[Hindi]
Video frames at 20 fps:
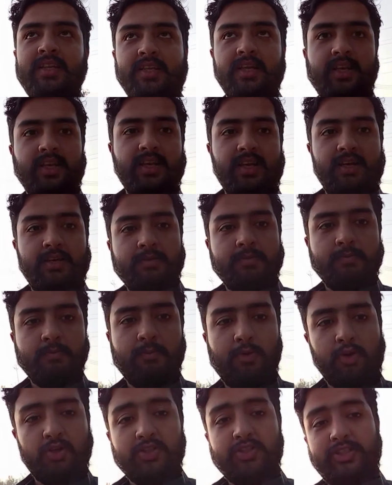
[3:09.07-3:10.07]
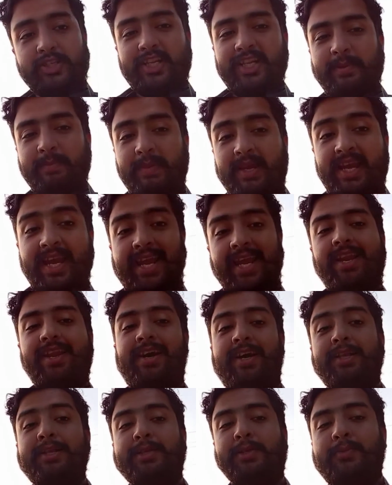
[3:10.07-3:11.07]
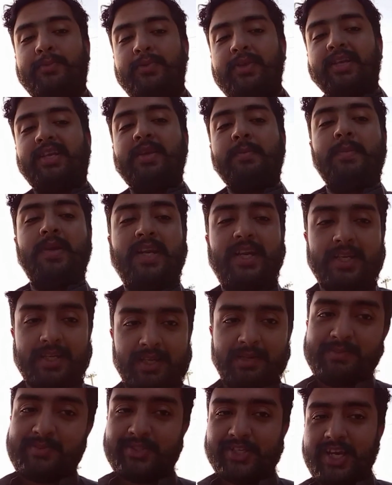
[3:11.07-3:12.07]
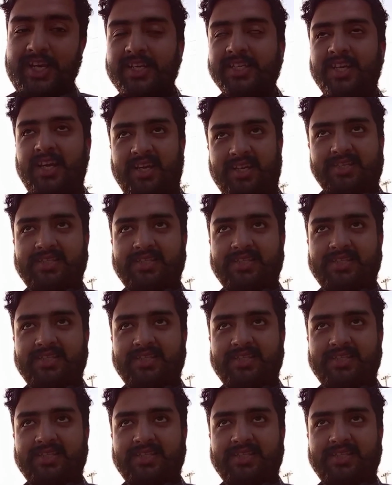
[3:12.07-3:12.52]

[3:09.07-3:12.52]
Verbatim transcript: कि ना बहुत जल्द मैं ऐलान करूँगा कि मैंने सब चैलेंज